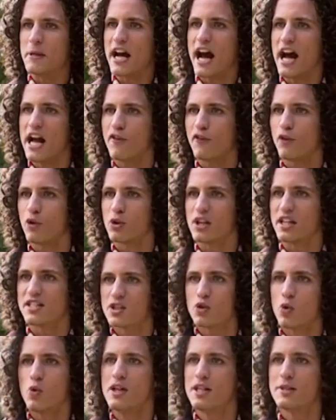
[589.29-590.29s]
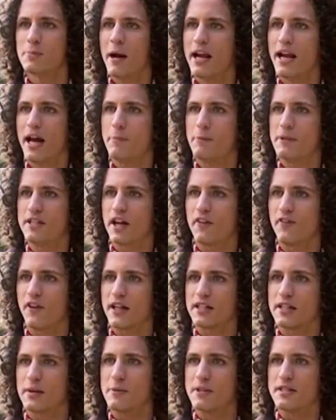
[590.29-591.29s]
bin heilfroh, dass du nicht mein leiblicher
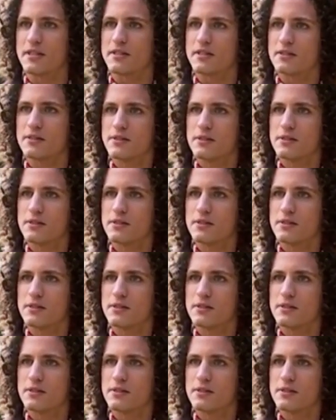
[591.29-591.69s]
Vater bist.